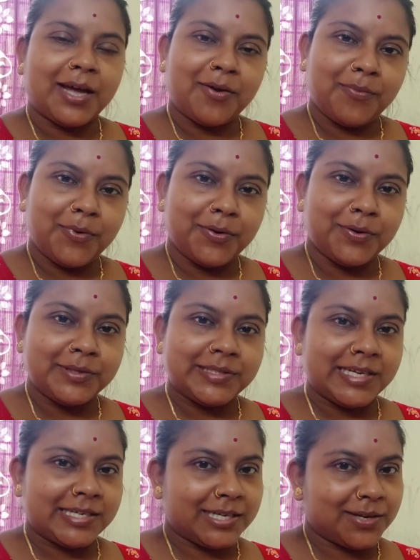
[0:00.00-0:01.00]
তারপরও
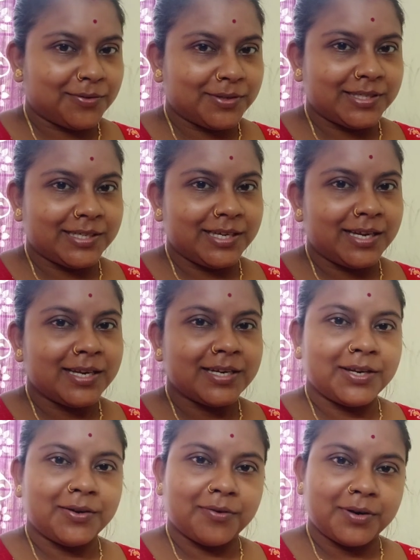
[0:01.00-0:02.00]
চেষ্টা করছি
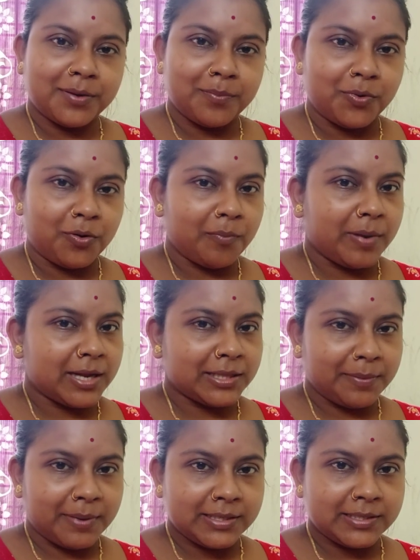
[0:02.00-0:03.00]
ঠিক করে ব্লগ
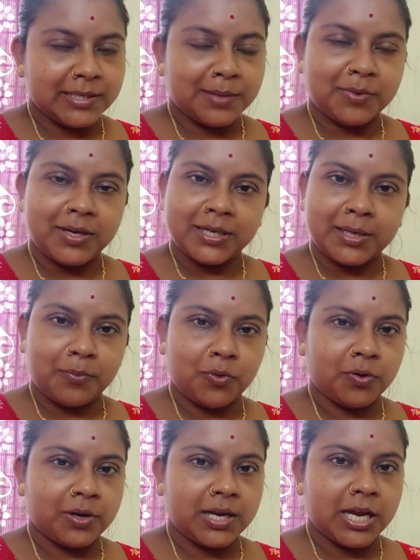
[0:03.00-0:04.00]
বানাতে পারছি না বলে একটা
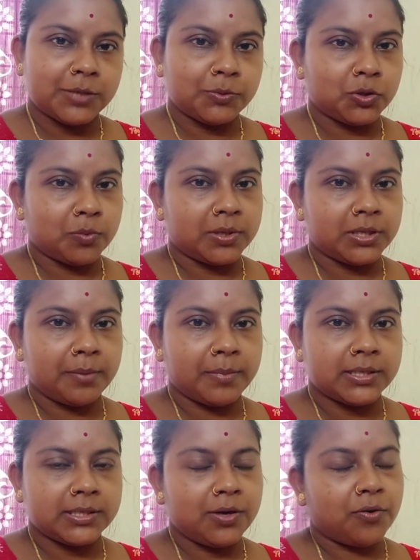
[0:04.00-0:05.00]
ব্লগ নিয়ে আসবো তোমাদের
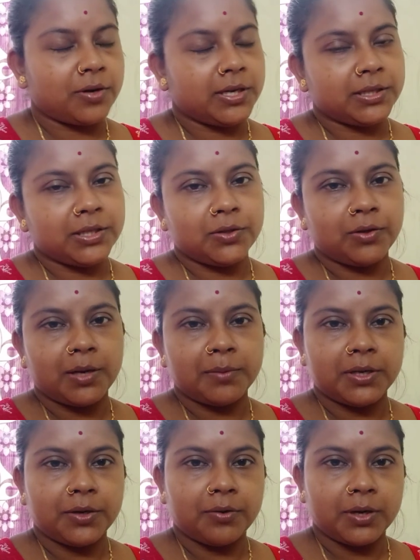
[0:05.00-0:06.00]
মাঝে অনেক দিন ধরে
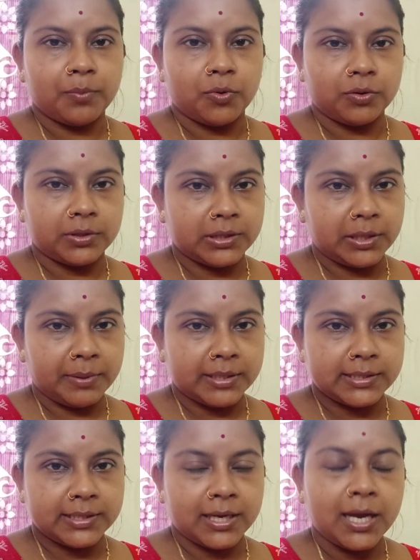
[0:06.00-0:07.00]
আমি ঠিক করে ব্লগ দিতে
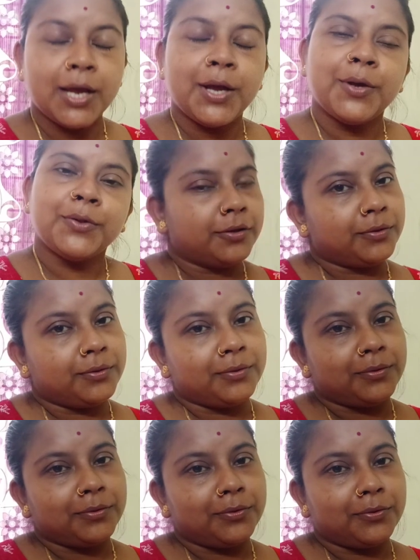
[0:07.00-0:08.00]
পারছি না
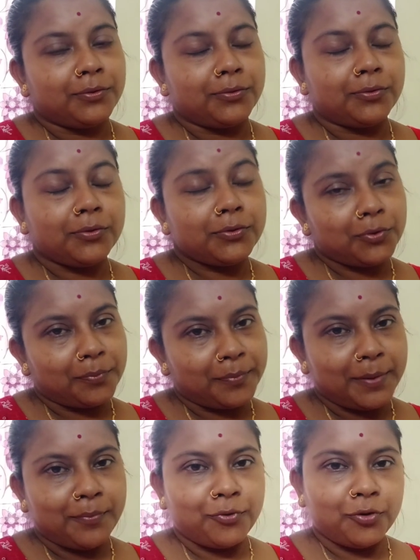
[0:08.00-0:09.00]
তো
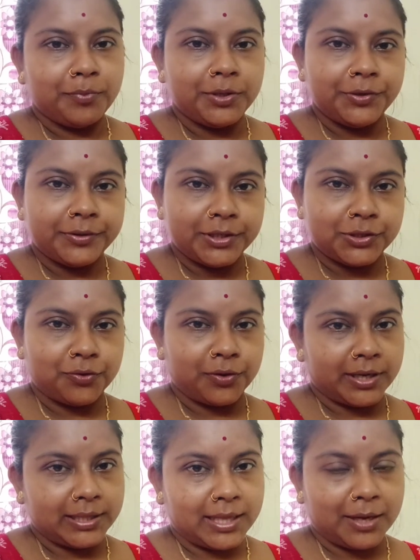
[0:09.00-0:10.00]
তোমরা পুরো ভিডিওতে
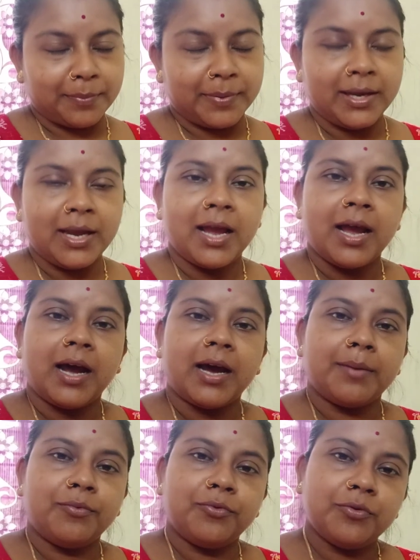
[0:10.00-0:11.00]
সঙ্গে থাকবে
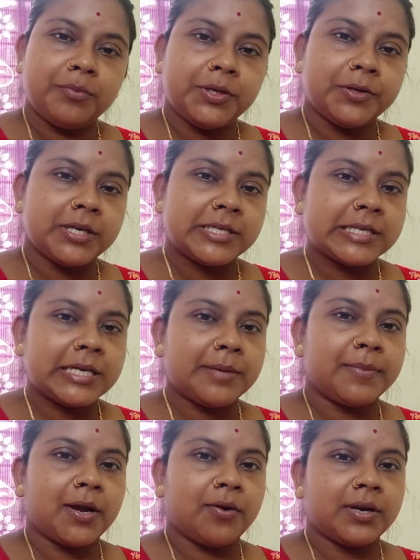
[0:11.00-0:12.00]
আর পুরো ভিডিওটা
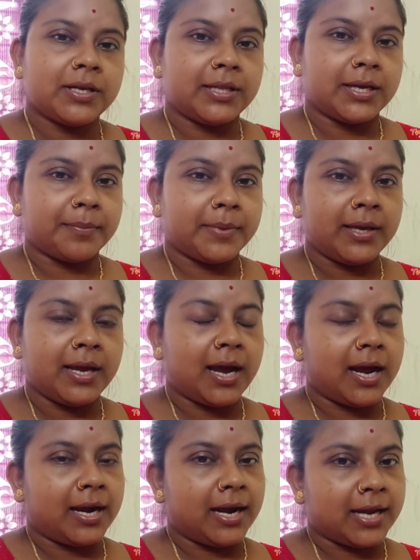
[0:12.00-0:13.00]
স্কিপ না করে দেখবে
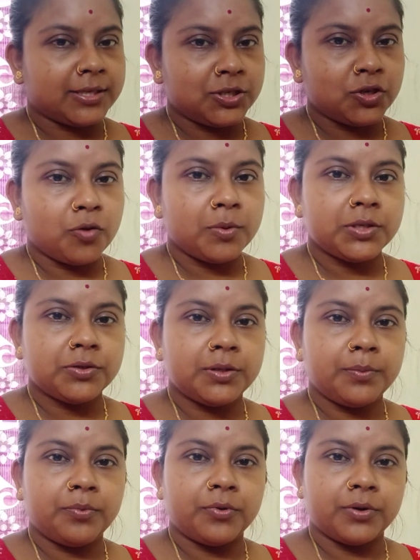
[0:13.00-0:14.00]
আর নার্সিংহোমে যদি